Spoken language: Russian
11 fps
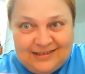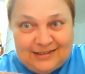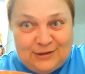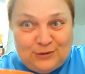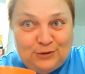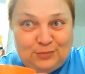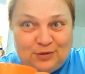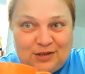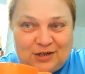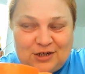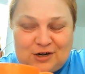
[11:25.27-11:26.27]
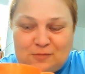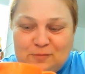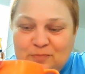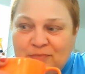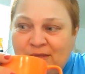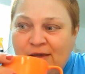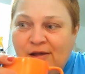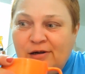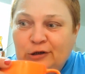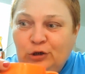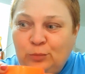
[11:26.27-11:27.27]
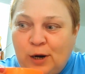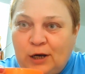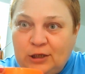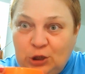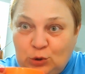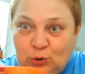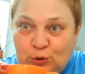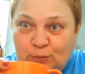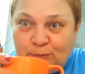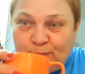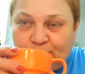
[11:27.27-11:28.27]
Нет, еще не подорожали. Еще пока держатся.